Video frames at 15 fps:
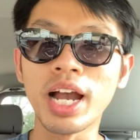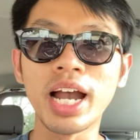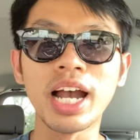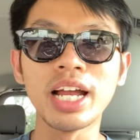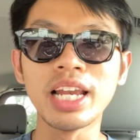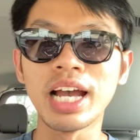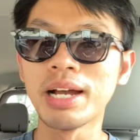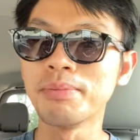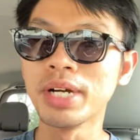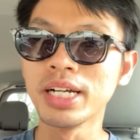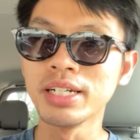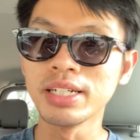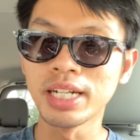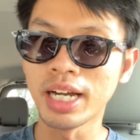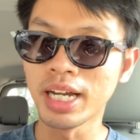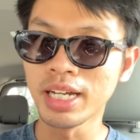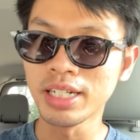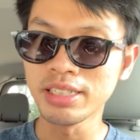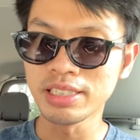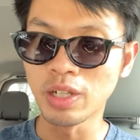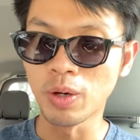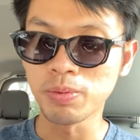là mừng rỡ
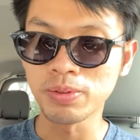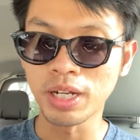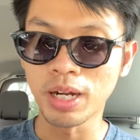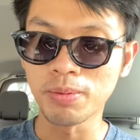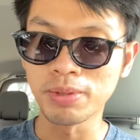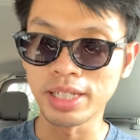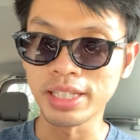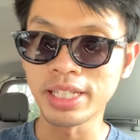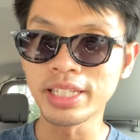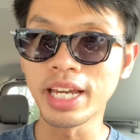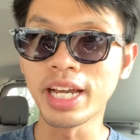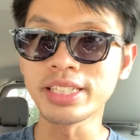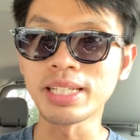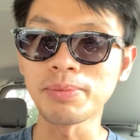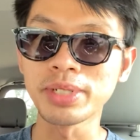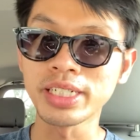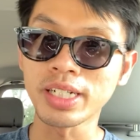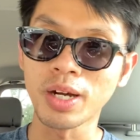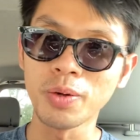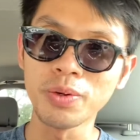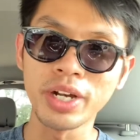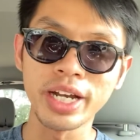đột ngột là thế giới sắp được
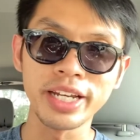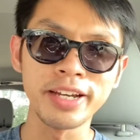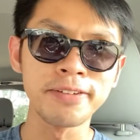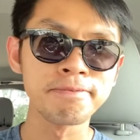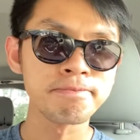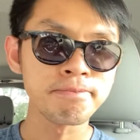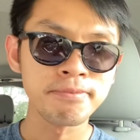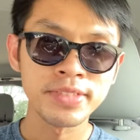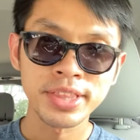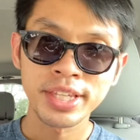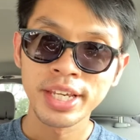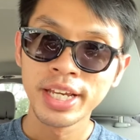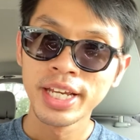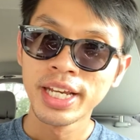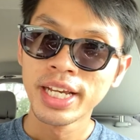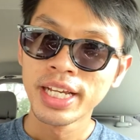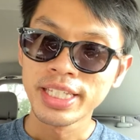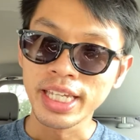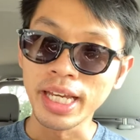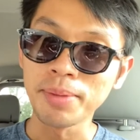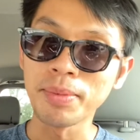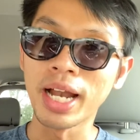cứu rồi.
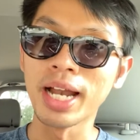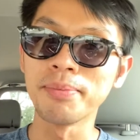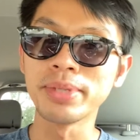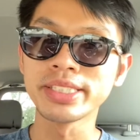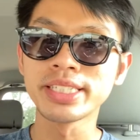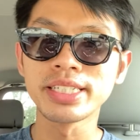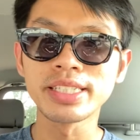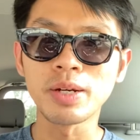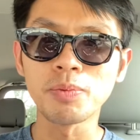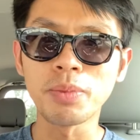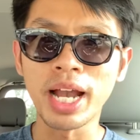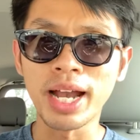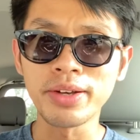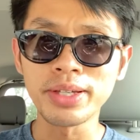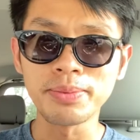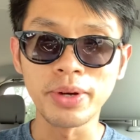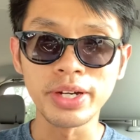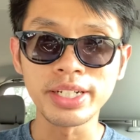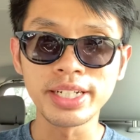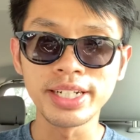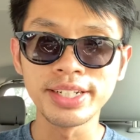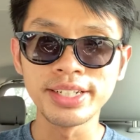Nhưng mà mình xin thông báo với mọi
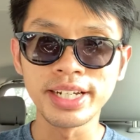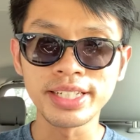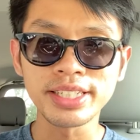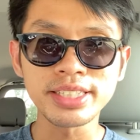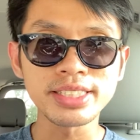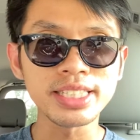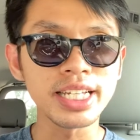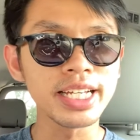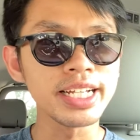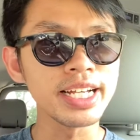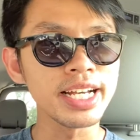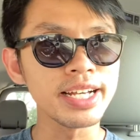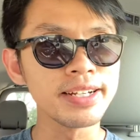người là trước tiên á,